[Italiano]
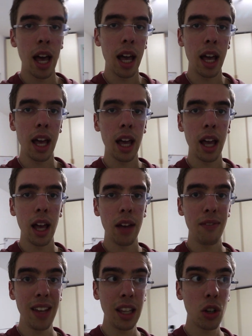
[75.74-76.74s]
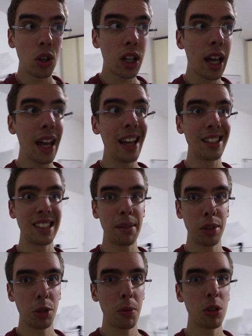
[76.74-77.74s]
Eh, video che
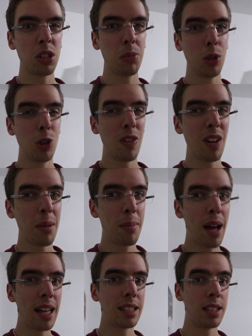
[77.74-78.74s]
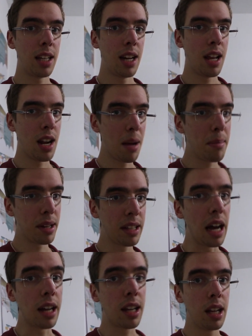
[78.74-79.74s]
sabato prossimo dovrebbe essere Rubber
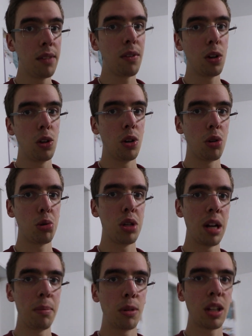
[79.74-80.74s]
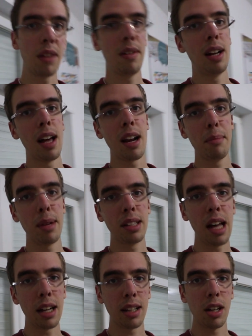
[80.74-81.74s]
Ducky, voglio riuscire a portarvi la Rubber
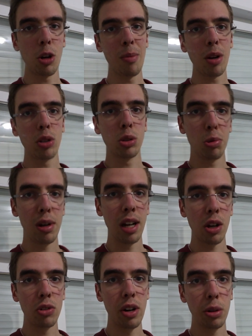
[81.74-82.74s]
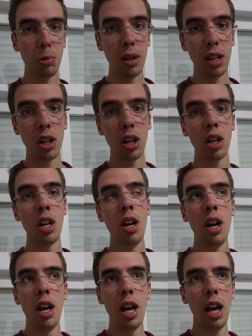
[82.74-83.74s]
Ducky, come costruirla con Arduino.
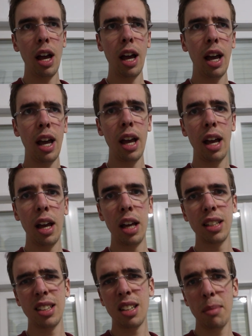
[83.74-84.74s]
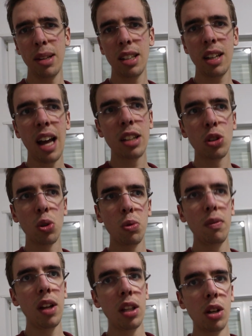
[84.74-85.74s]
Eh, essenzialmente è solo
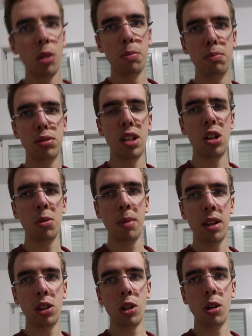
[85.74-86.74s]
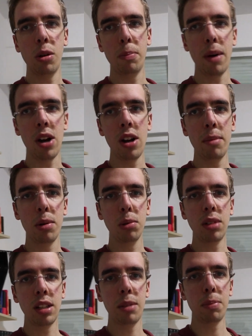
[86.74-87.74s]
un video, se non metto parole
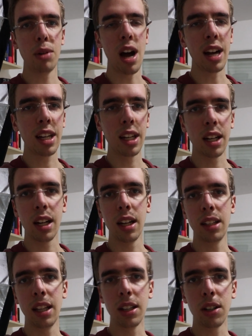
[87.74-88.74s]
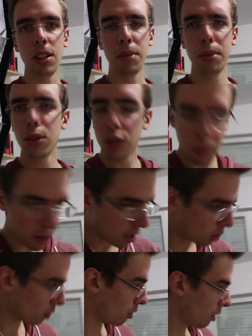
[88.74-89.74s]
brutte tipo hacking dentro, non so perché
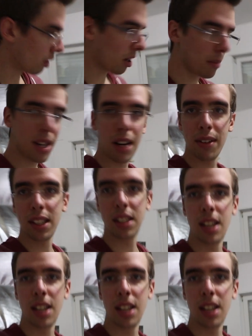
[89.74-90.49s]
sto continuando a camminare avanti e